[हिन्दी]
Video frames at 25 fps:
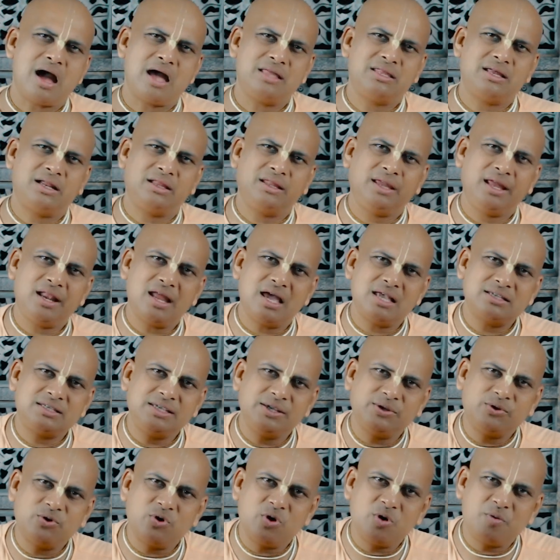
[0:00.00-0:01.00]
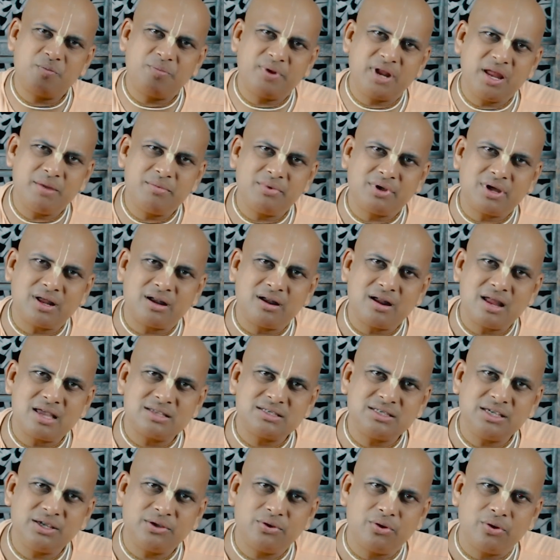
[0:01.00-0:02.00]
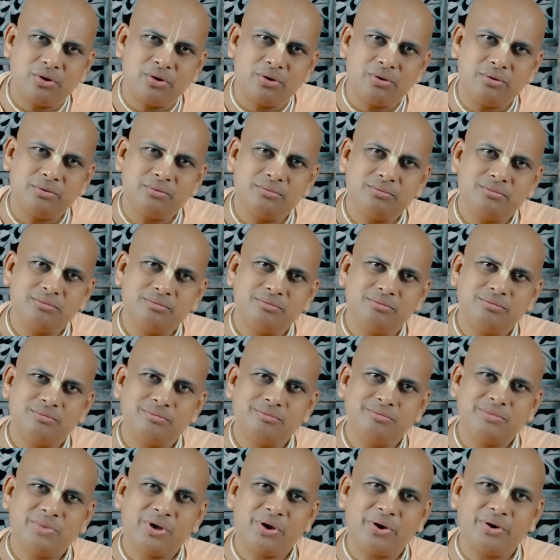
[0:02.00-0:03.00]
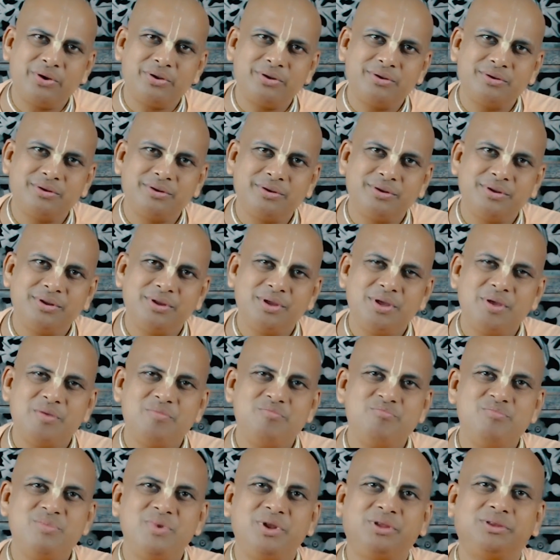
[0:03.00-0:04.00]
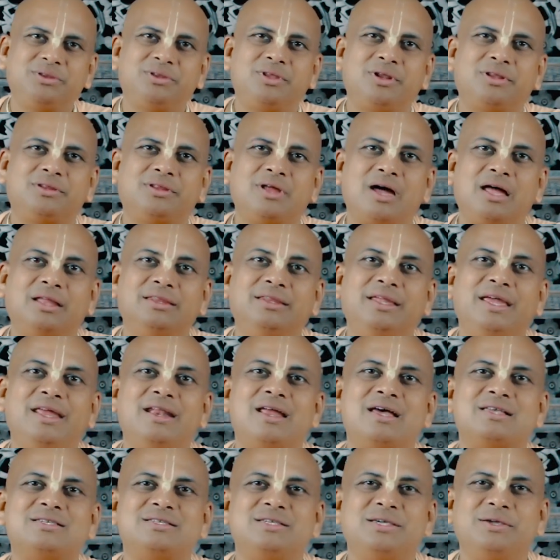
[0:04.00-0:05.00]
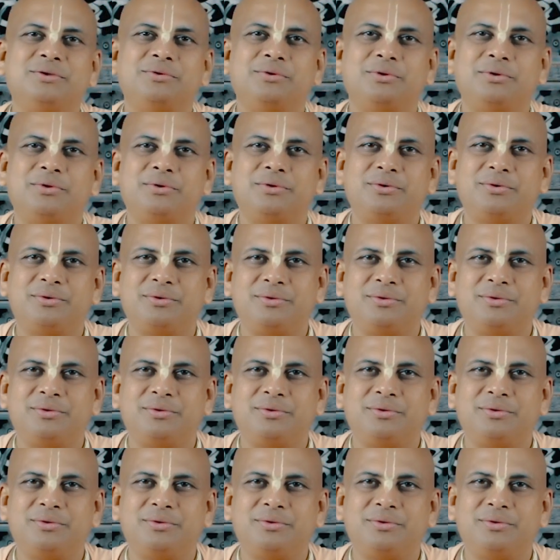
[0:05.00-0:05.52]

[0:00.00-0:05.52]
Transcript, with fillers: आदर देना सीखो प्रेम करना सीखो और मित्रता देना सीखो